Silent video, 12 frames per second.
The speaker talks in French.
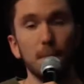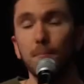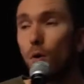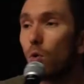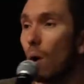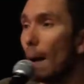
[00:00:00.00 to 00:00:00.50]

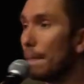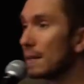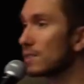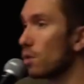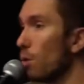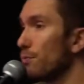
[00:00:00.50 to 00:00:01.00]
Pourquoi
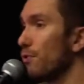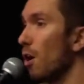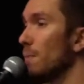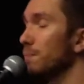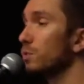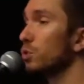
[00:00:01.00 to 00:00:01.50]
Parce qu'on
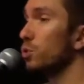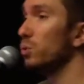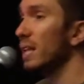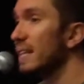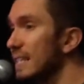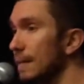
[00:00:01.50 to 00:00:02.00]
forme
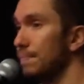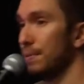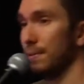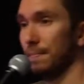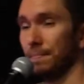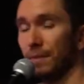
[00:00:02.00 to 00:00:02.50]
qu'une équipe.
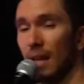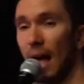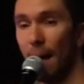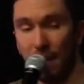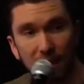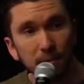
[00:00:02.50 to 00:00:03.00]

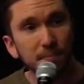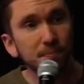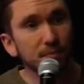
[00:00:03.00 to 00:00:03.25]
Amen.